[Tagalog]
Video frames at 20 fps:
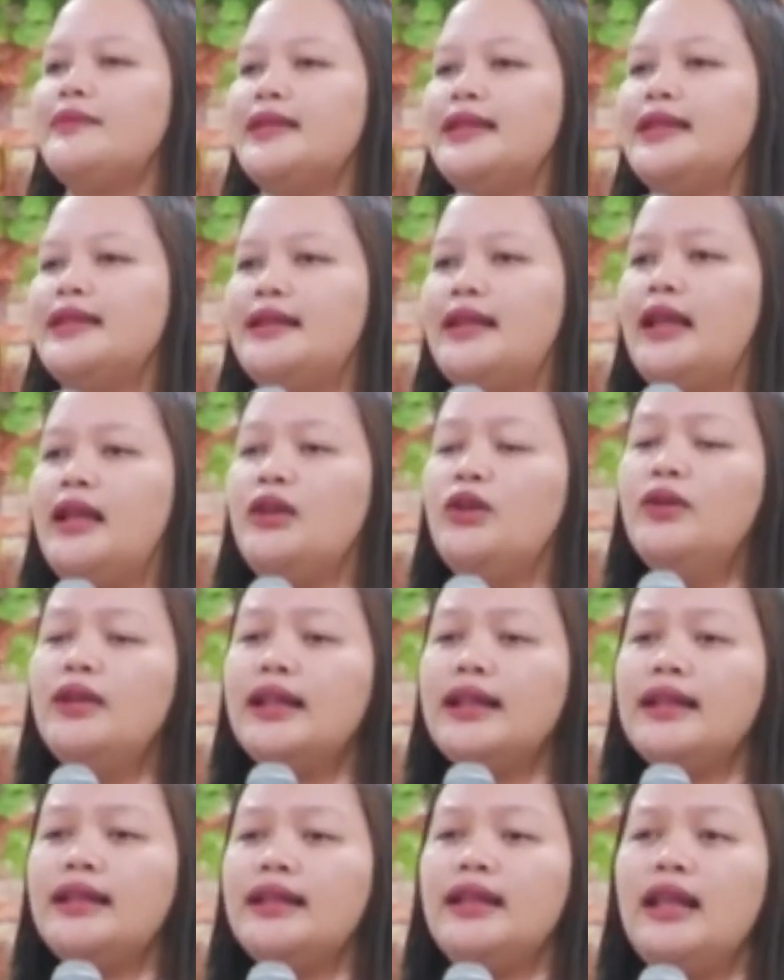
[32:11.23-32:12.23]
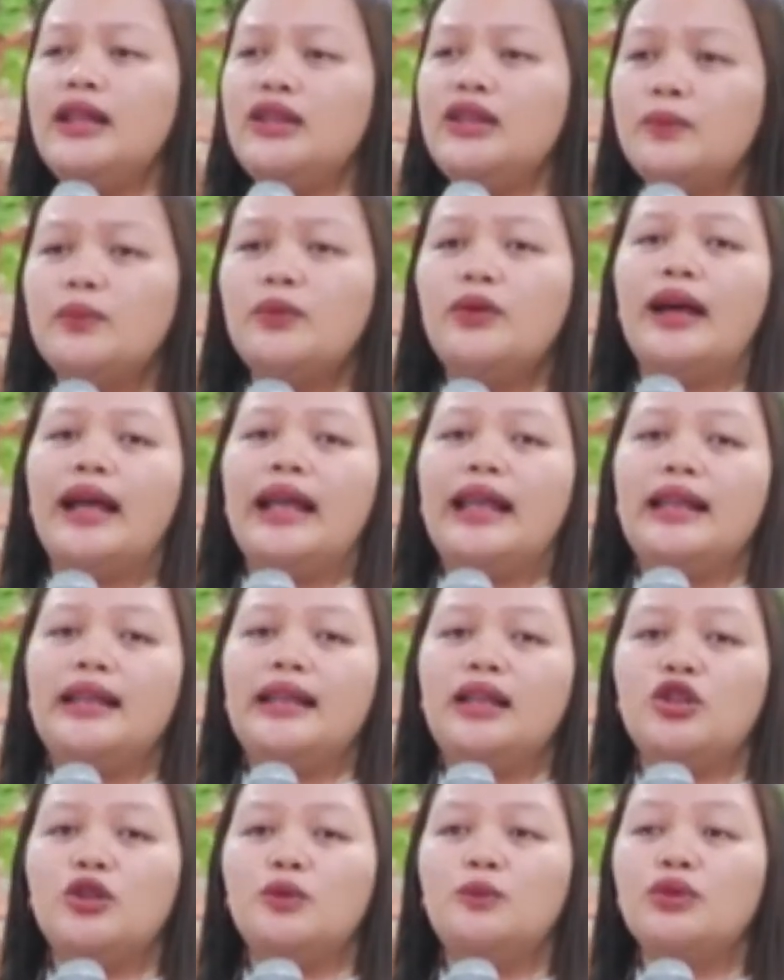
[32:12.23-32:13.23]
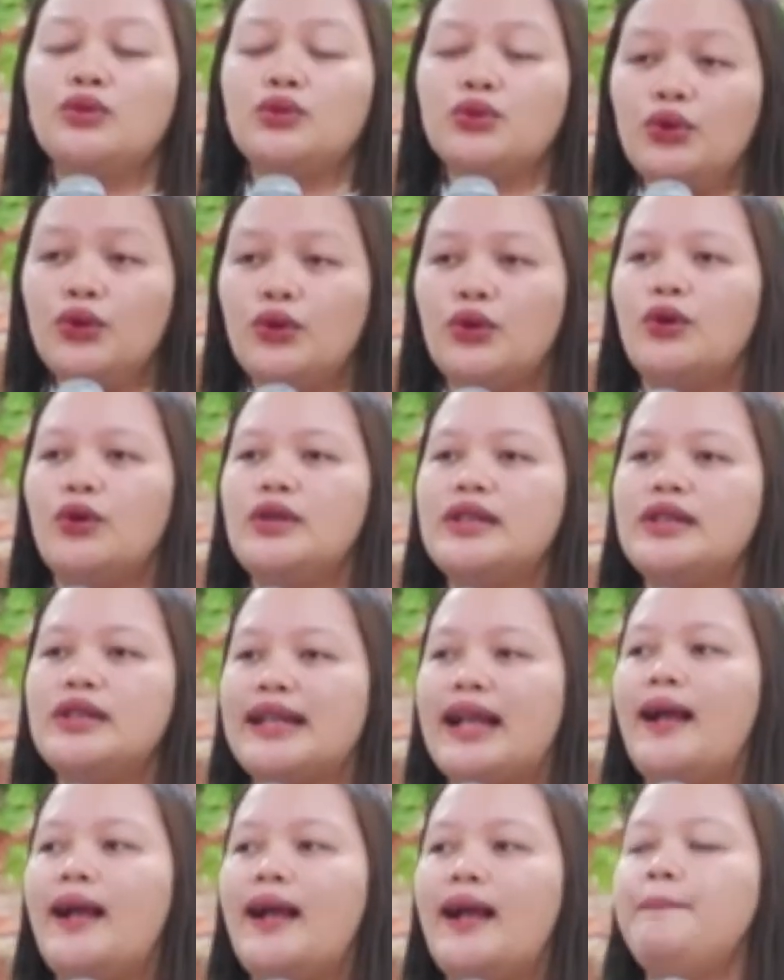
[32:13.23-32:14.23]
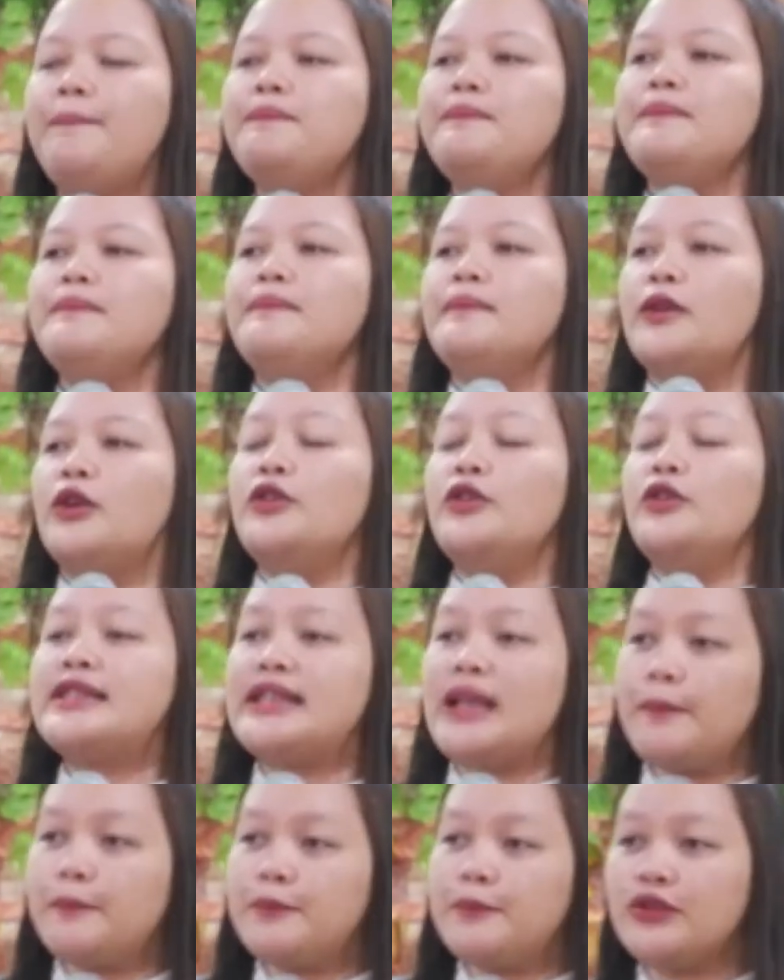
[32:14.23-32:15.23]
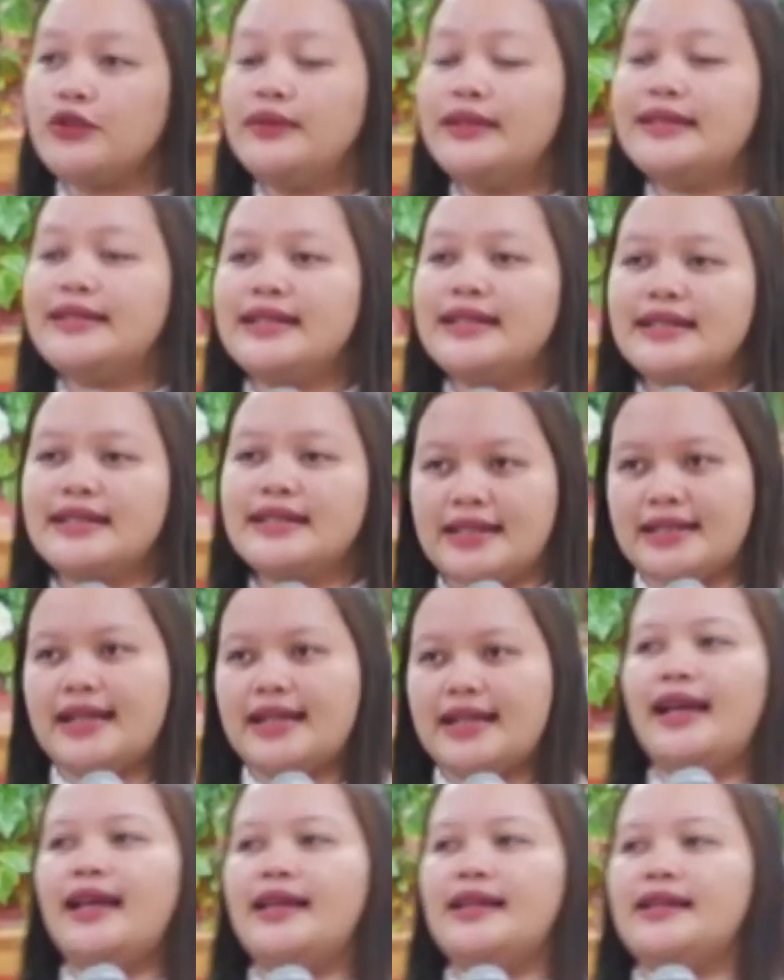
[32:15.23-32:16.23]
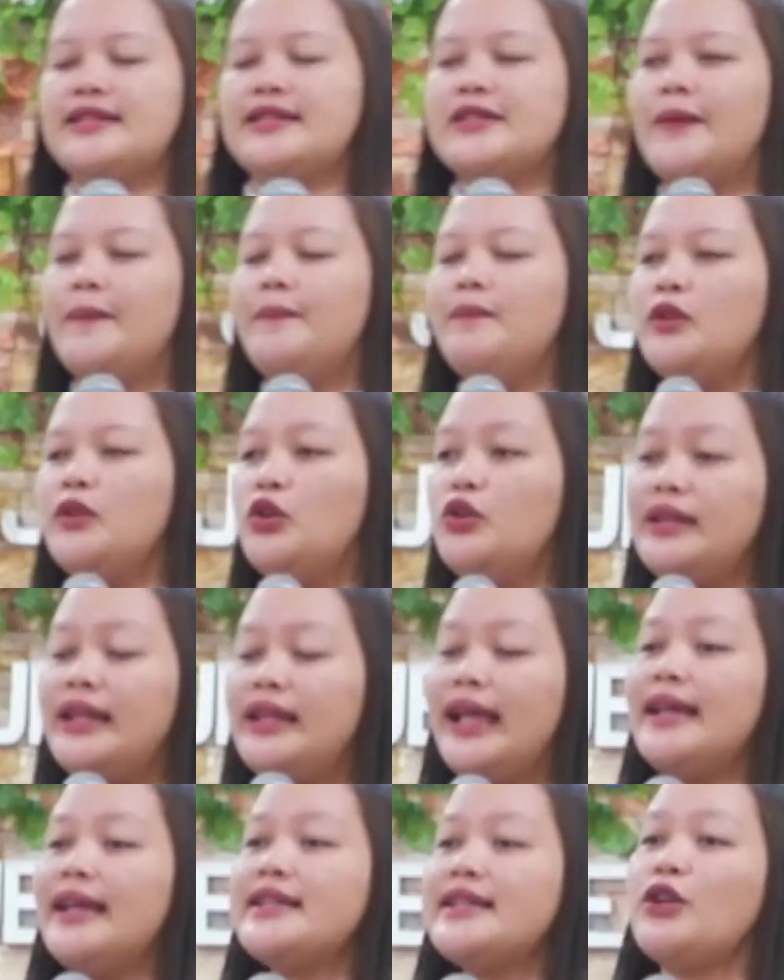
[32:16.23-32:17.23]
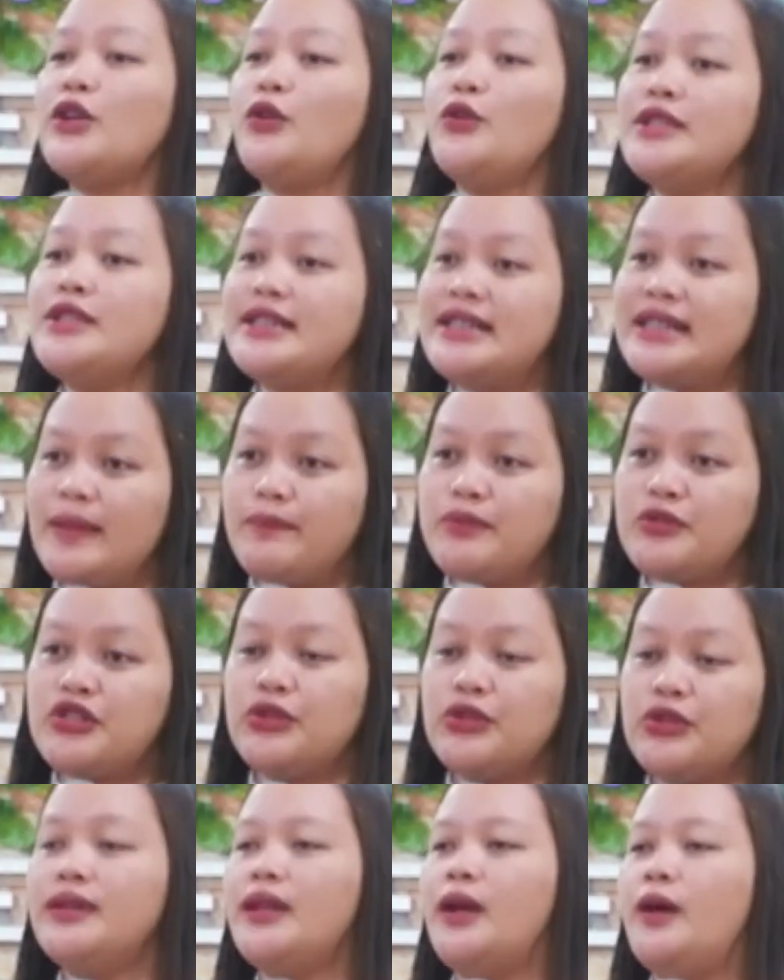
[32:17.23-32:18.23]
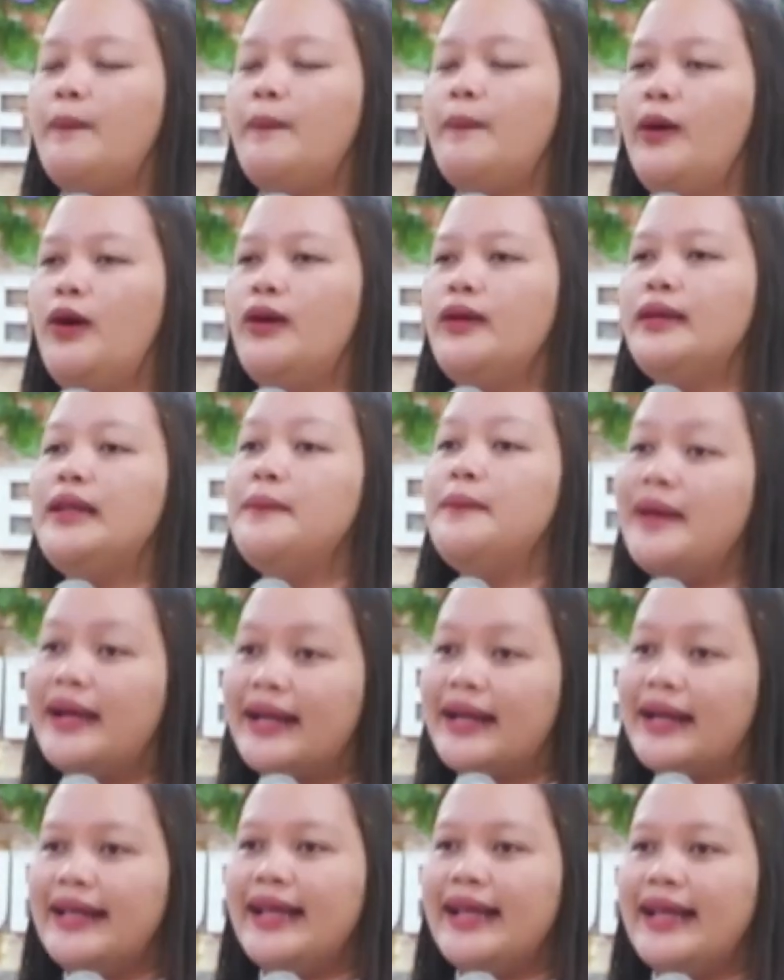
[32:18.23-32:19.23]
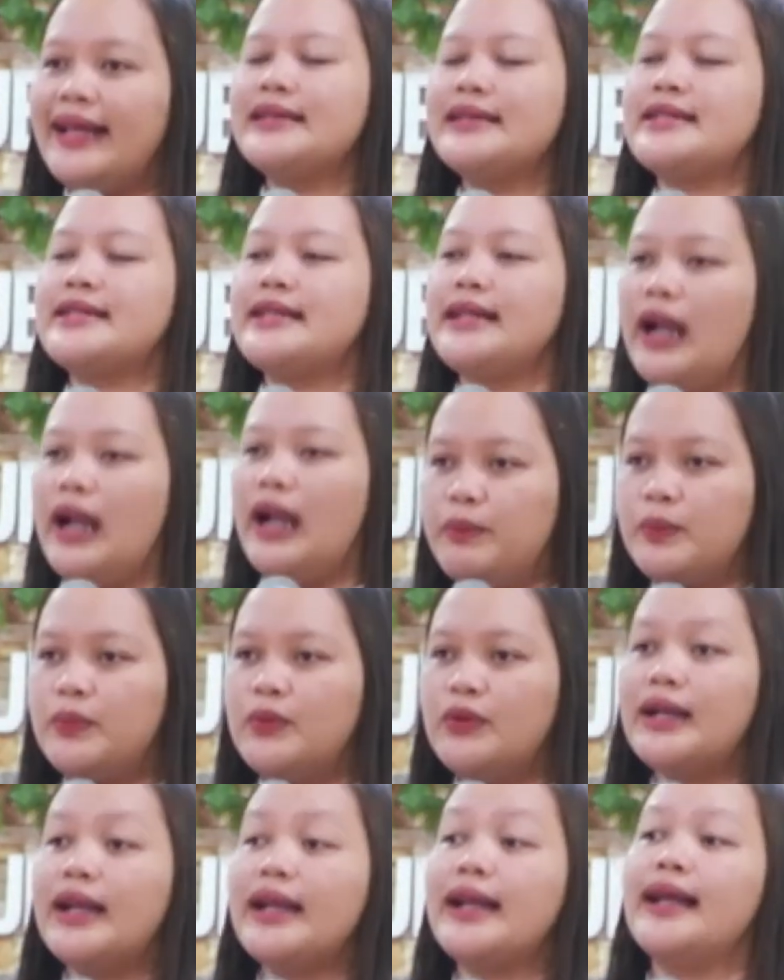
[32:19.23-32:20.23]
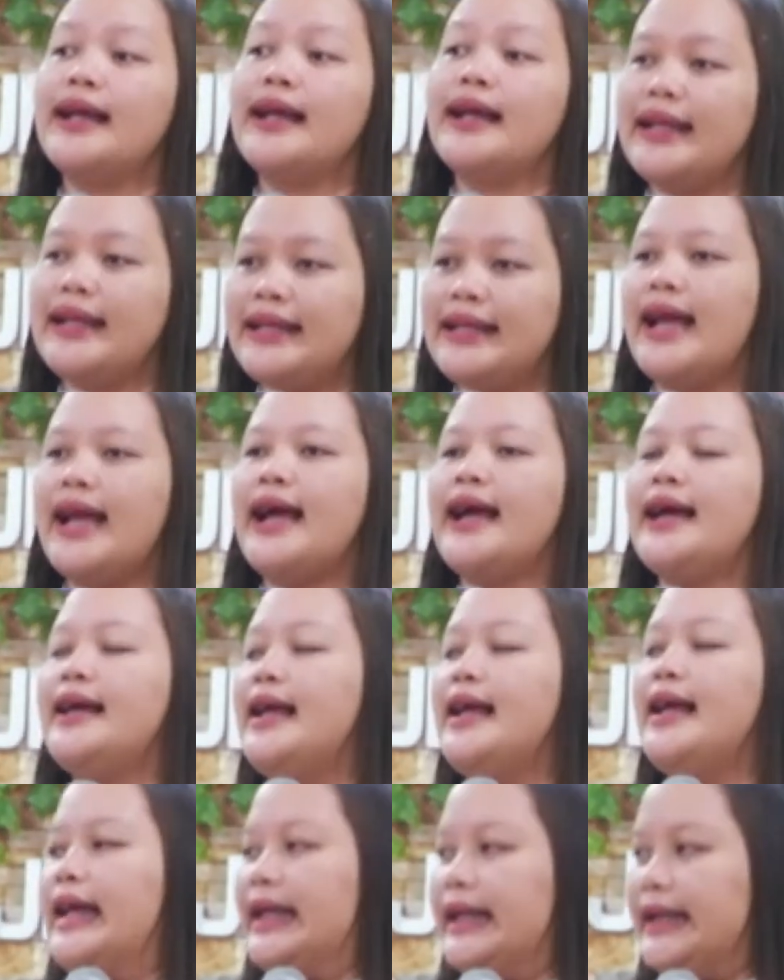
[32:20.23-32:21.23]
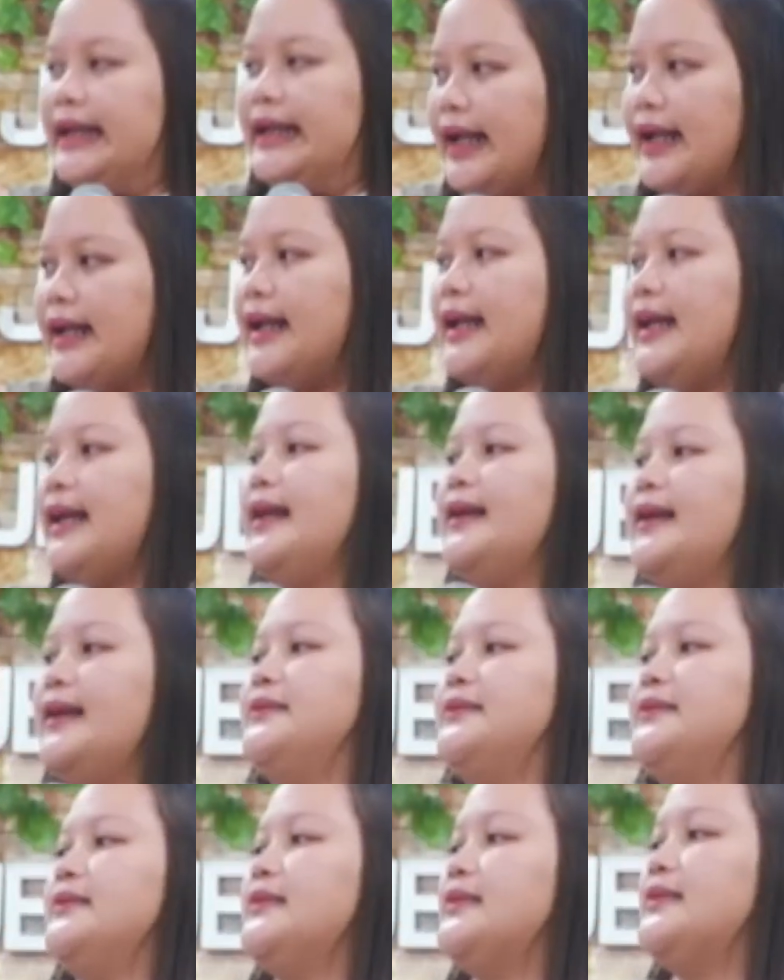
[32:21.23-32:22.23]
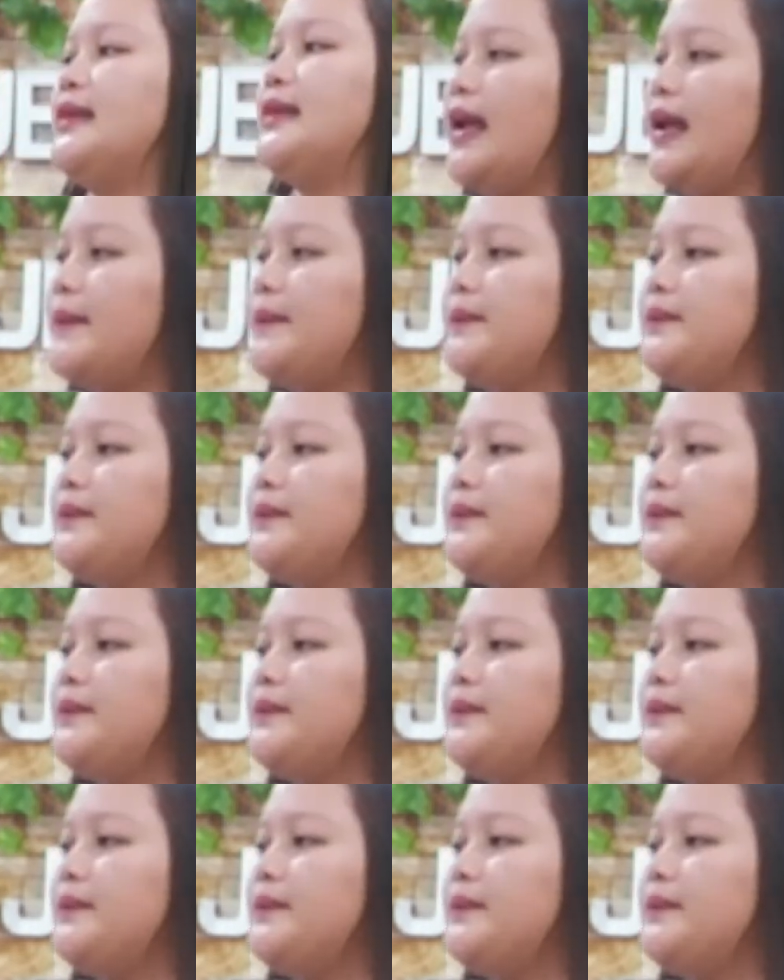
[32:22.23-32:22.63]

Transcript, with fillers: Okay? Ngunit ito po ay hindi tumutukoy sa conception ni Jesus Christ, kundi ay sa conception daw po ni Maria sa sinapupunan ng kanyang nanay. Okay?